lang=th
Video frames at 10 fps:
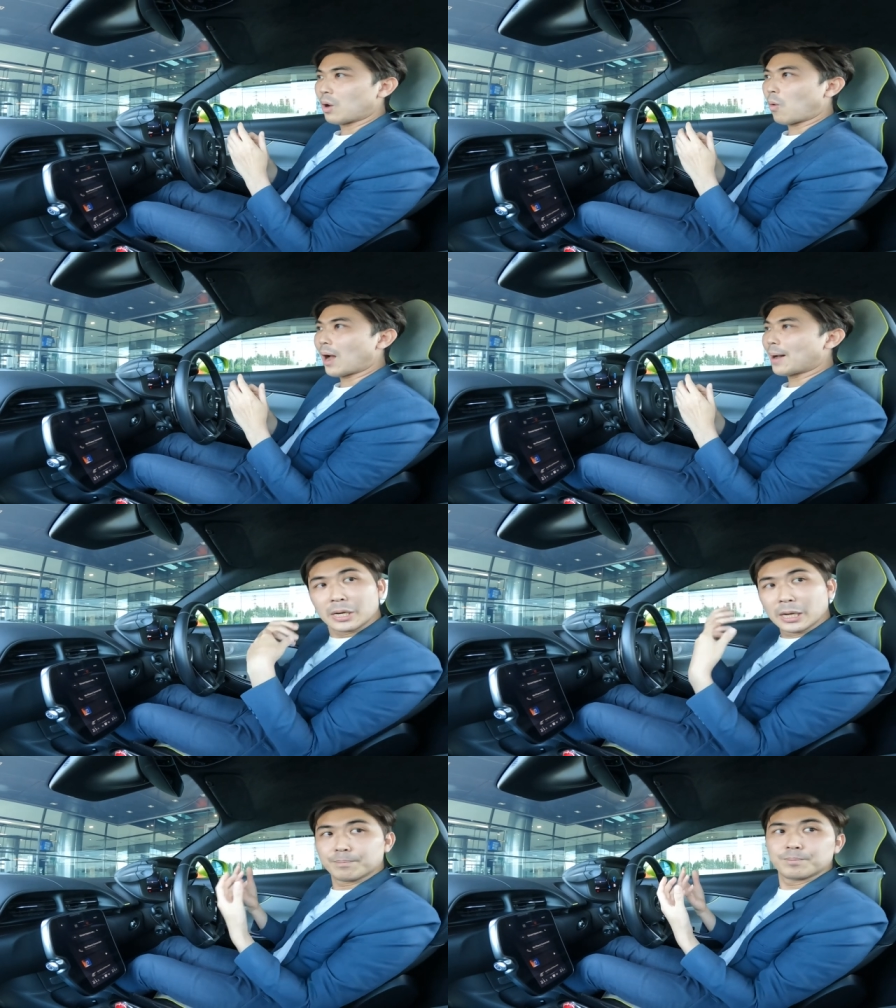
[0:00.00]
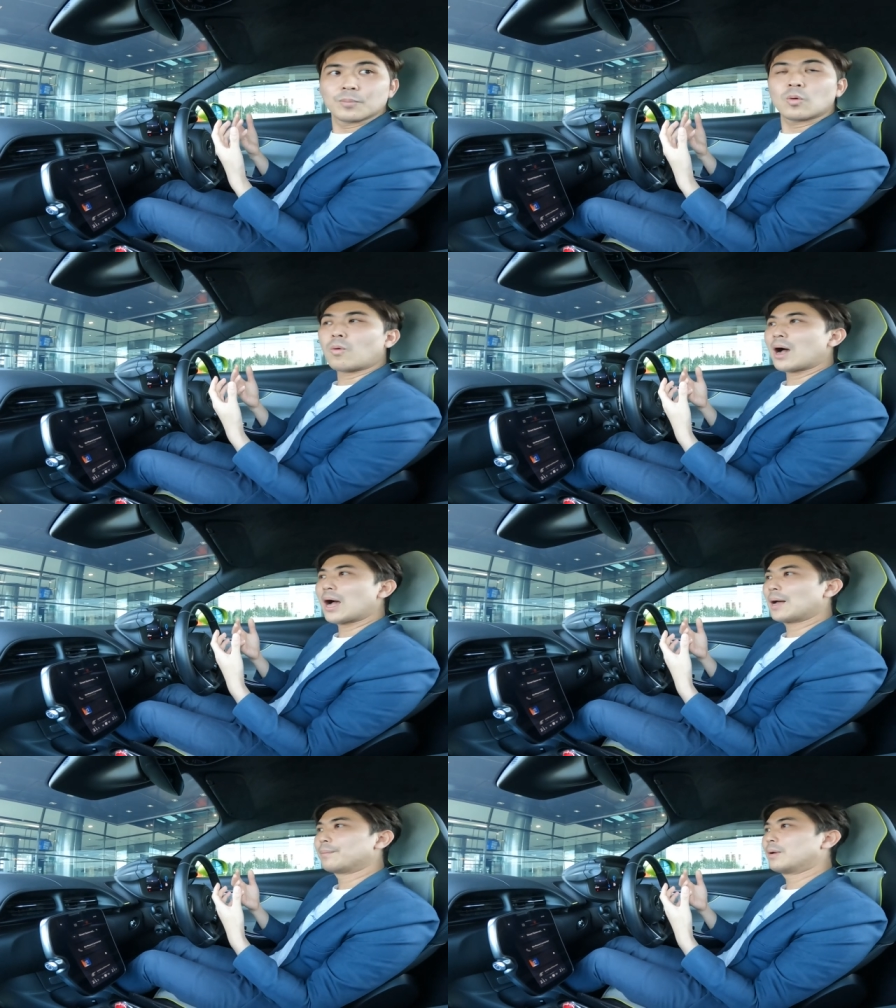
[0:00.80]
ความหนึบค
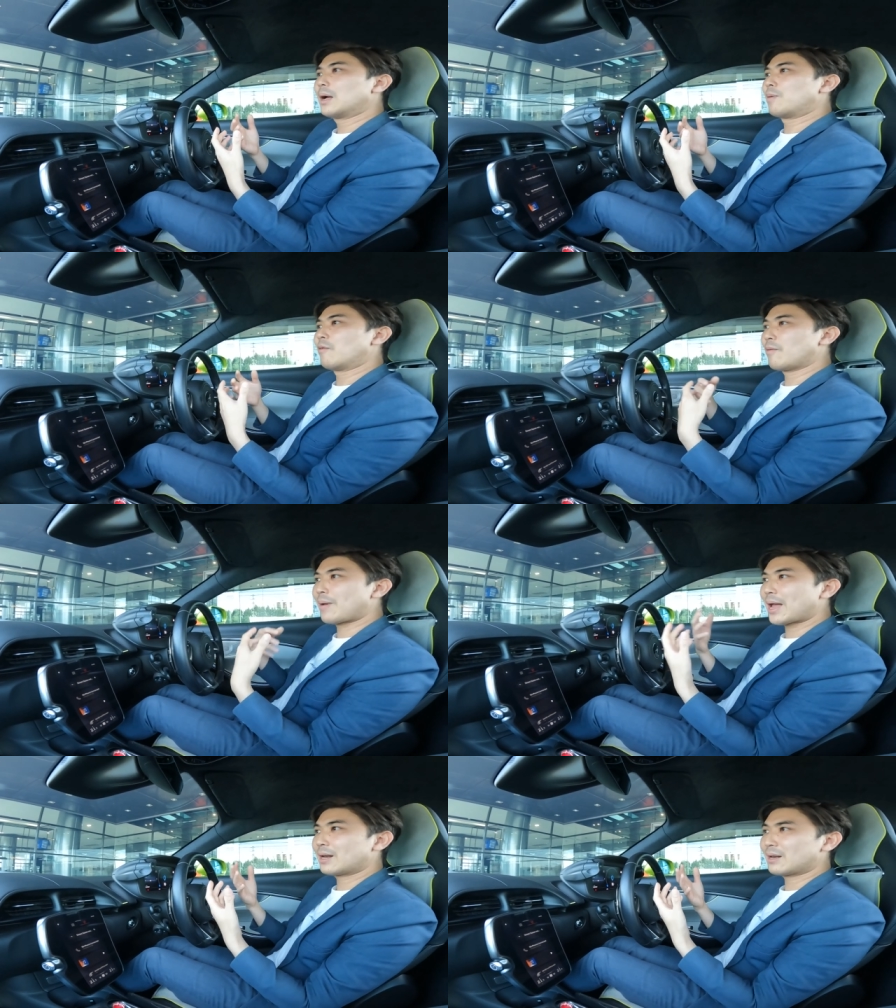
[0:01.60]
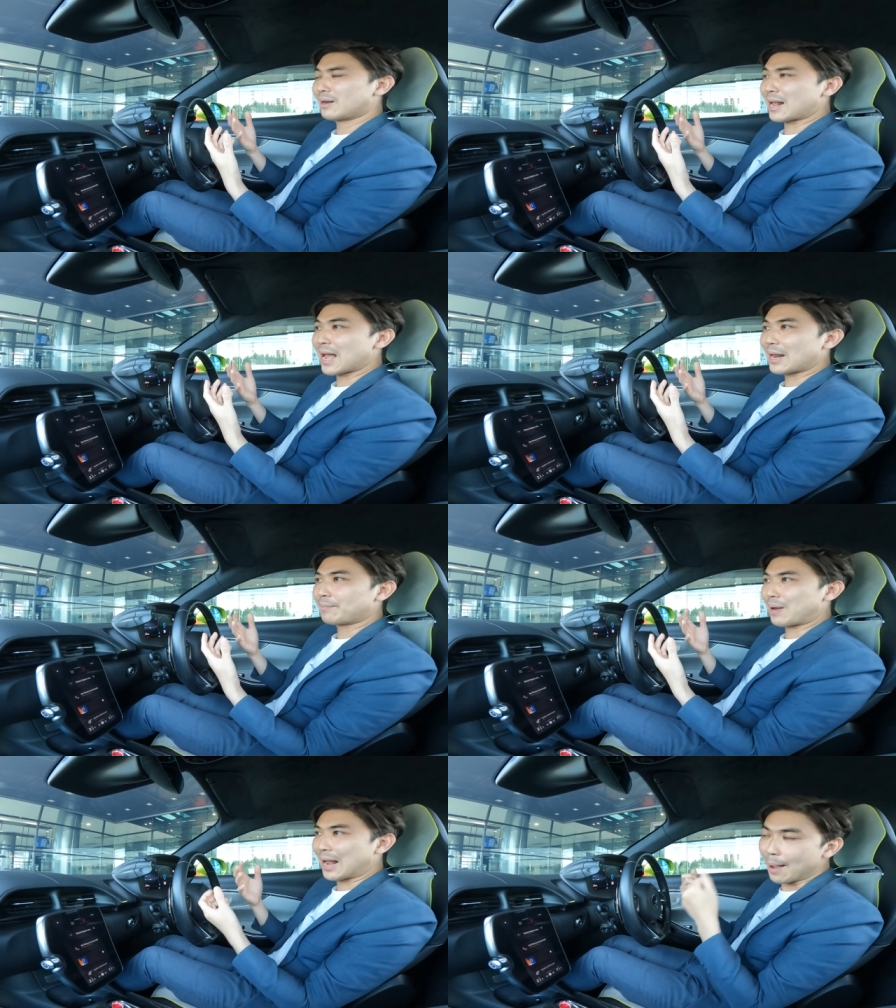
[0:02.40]
วามเอ่อ performance ในการ
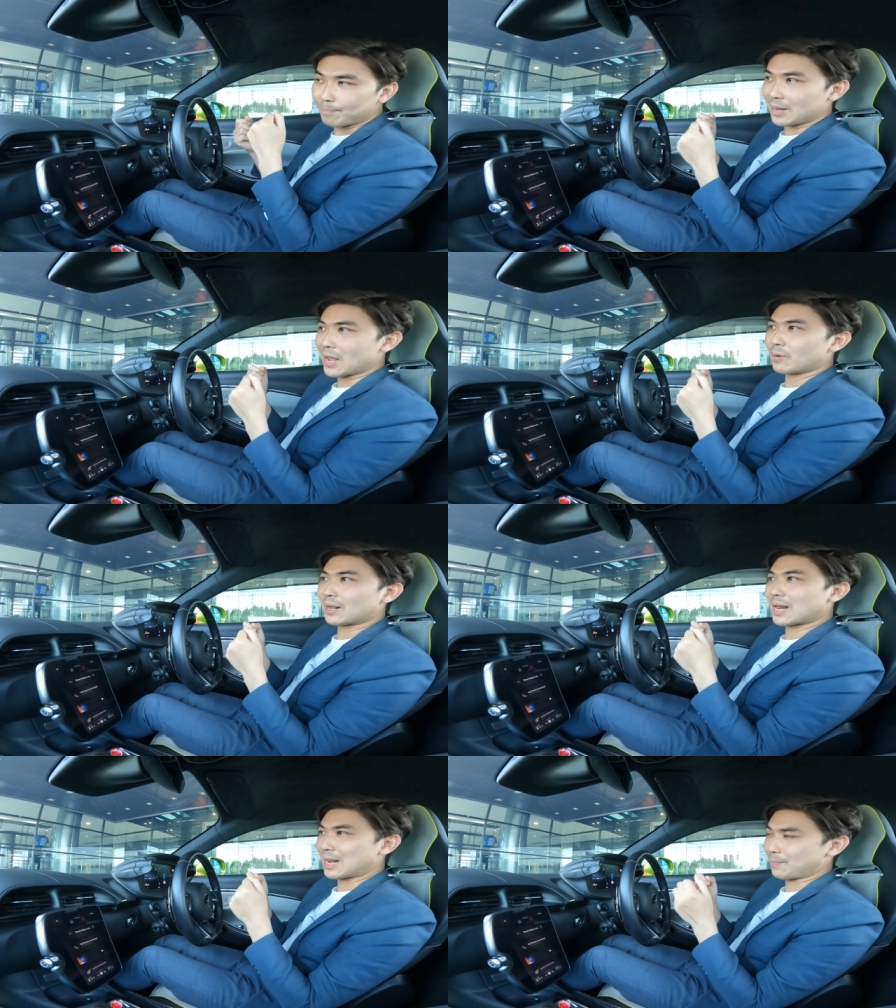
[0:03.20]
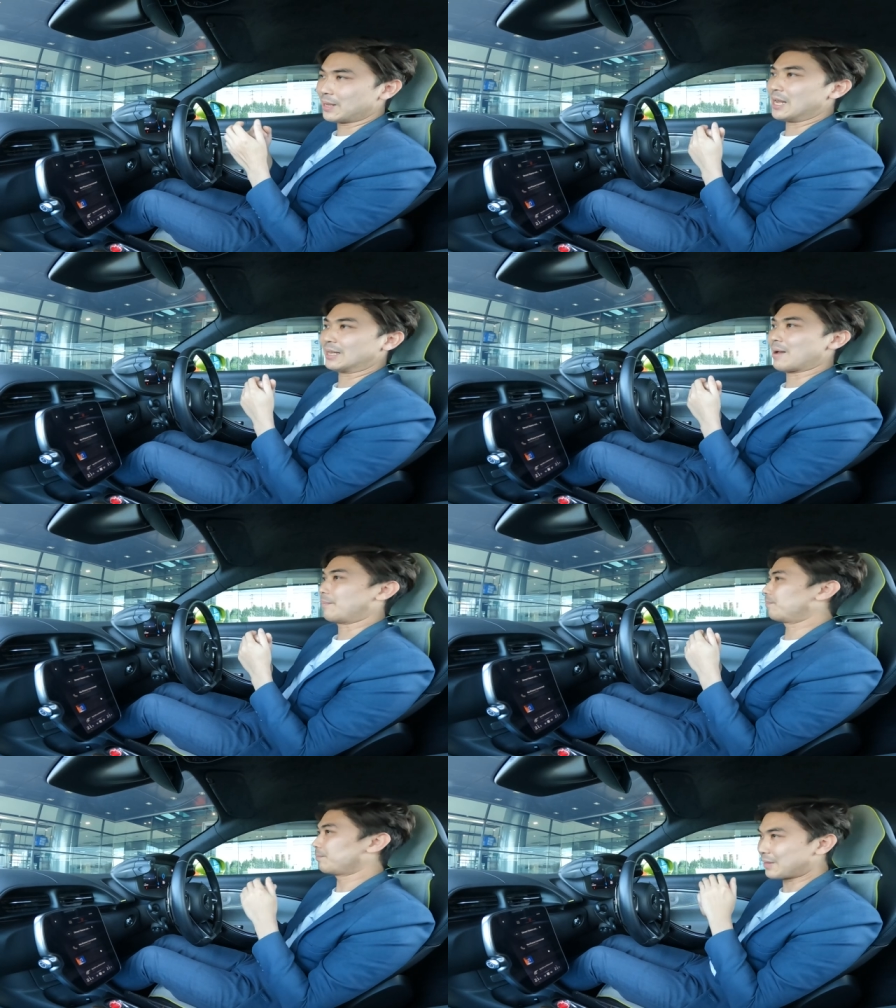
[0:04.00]
บังคับเลี้ยวในการขับขี่แต่
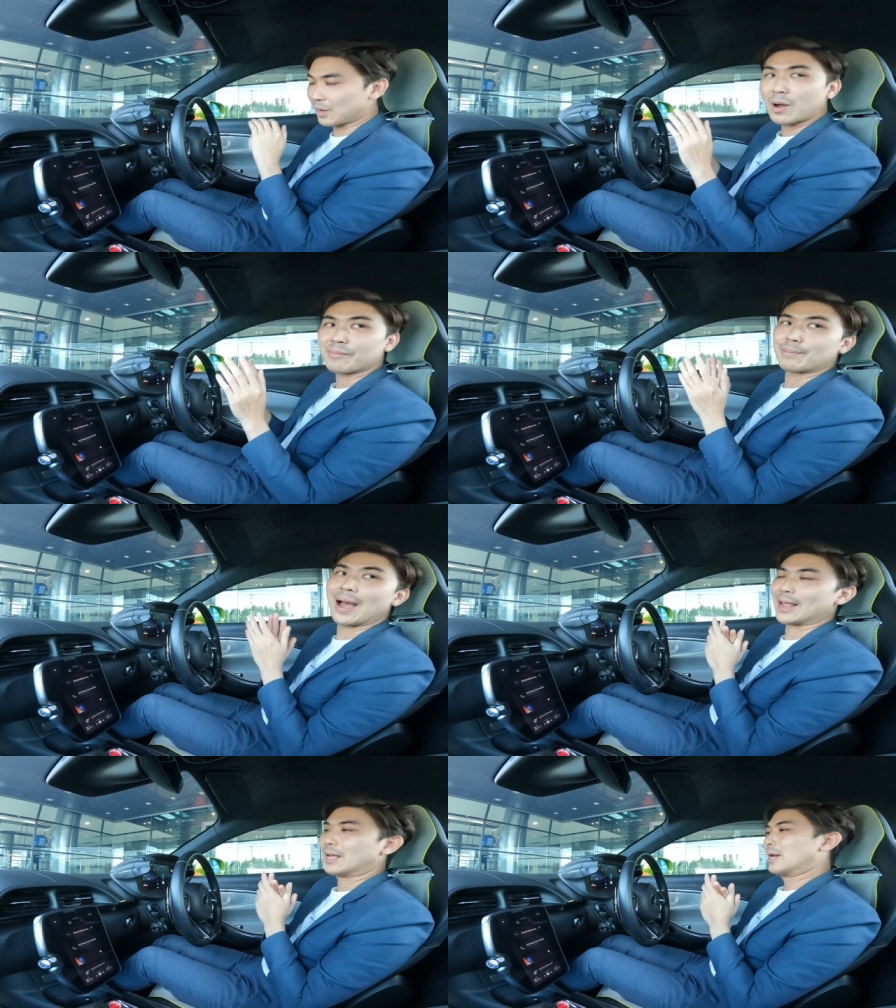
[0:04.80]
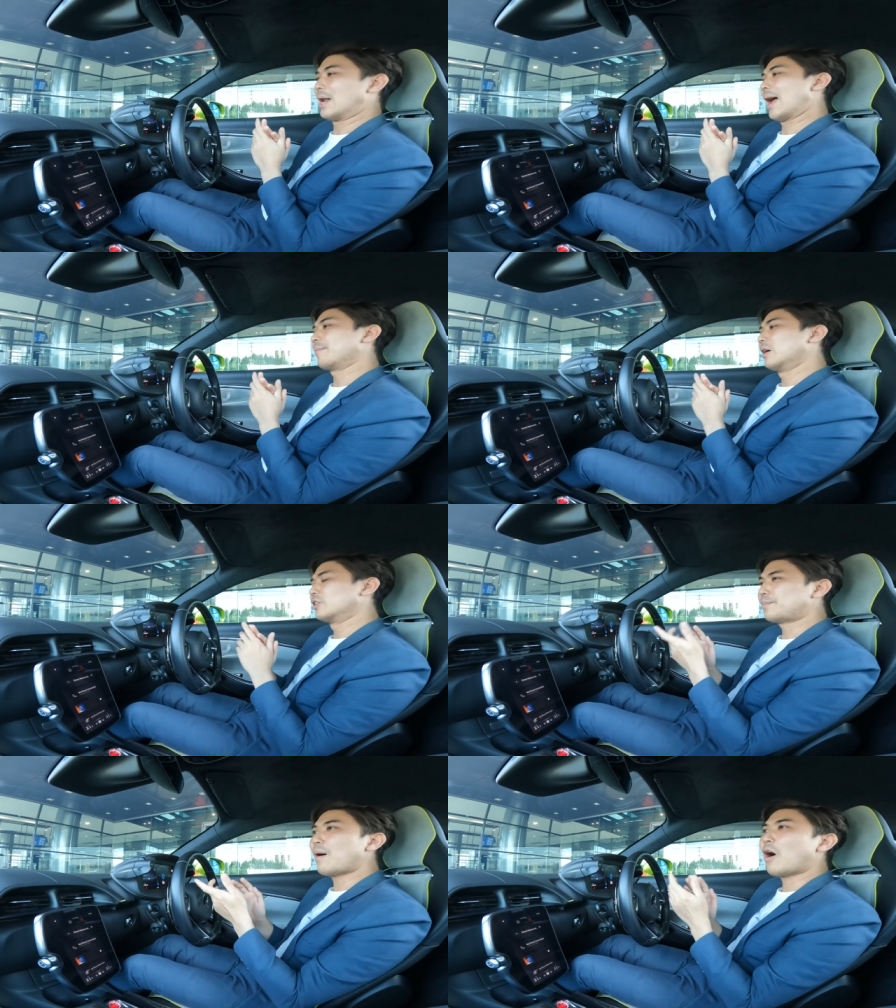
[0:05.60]
เน้นความสบายนะครับ
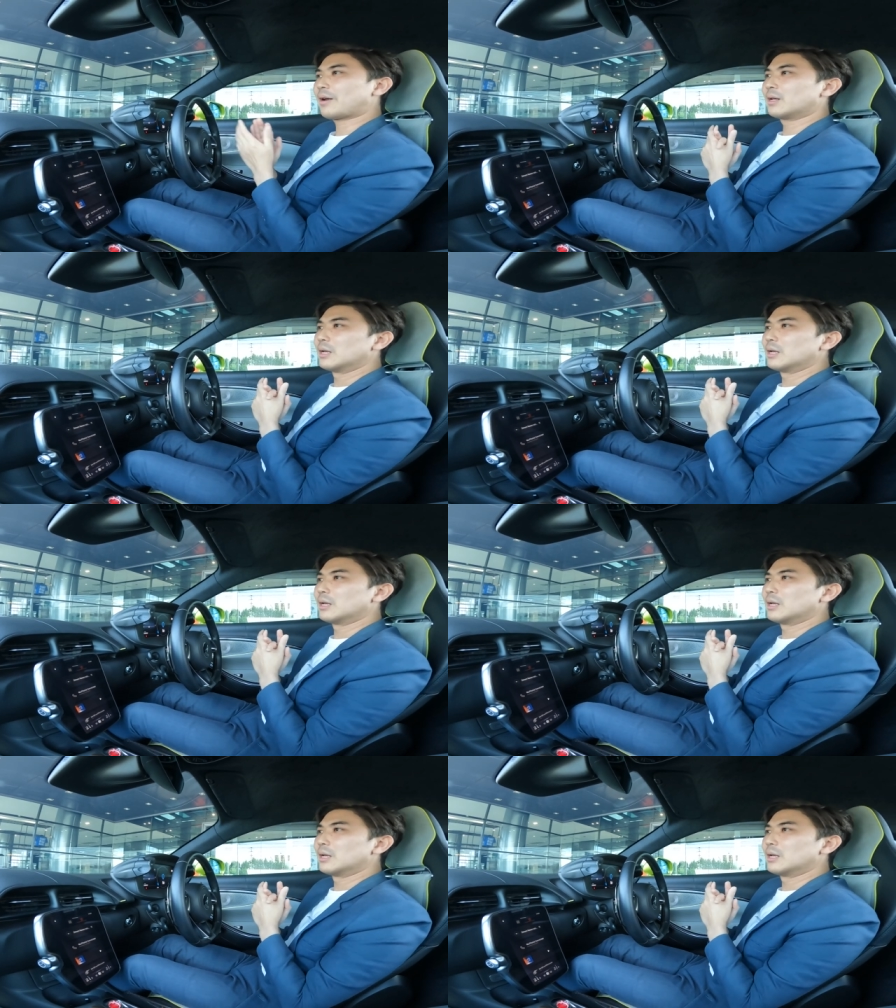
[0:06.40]
สปอร์ต